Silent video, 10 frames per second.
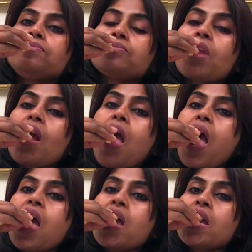அரைச்சி
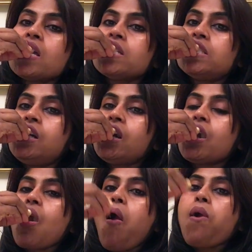சாப்பிட்றதுக்கும் கடிச்சு
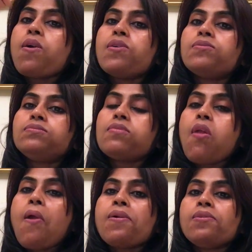சாப்பிட்றதுக்கும் அந்த அளவு
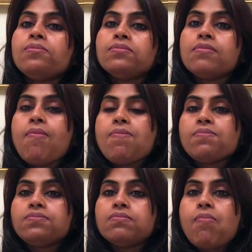ஃப்ரூட்ஸ் நம்ம எடுத்துக்க
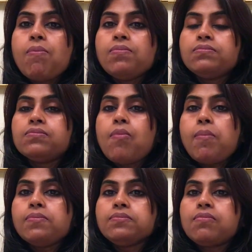மாட்டோம்
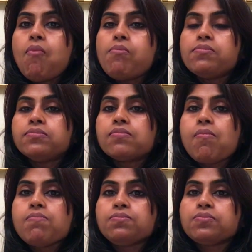அதனால்
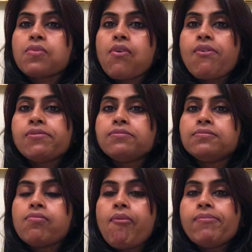அதோட
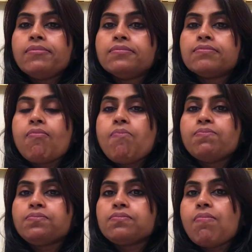சுகர் கண்டென்ட் ஒரே
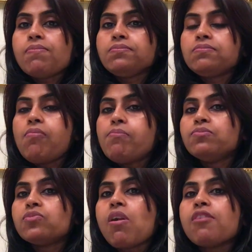ஒரே நேரத்தில்
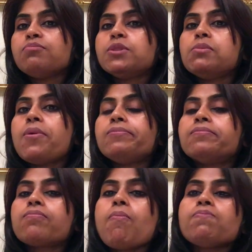நமக்கு போய்
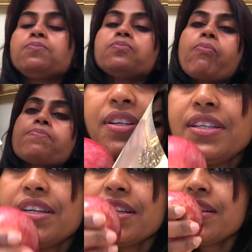சேராது
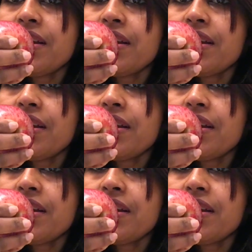அதனால்